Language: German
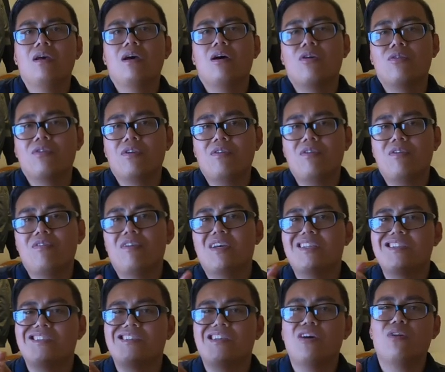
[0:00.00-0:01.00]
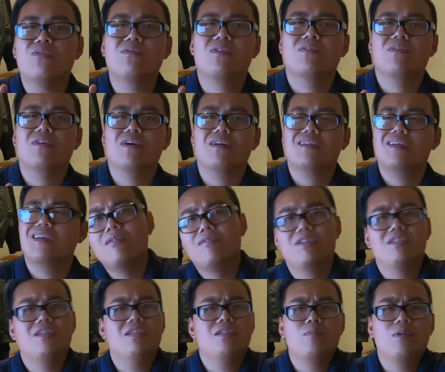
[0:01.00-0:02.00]
Auf jeden Fall werde ich sehr oft gefragt, wie
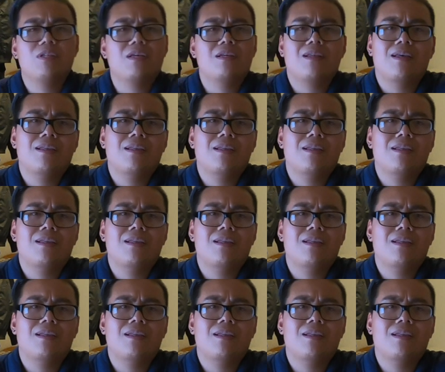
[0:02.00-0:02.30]
sieht es mit deinen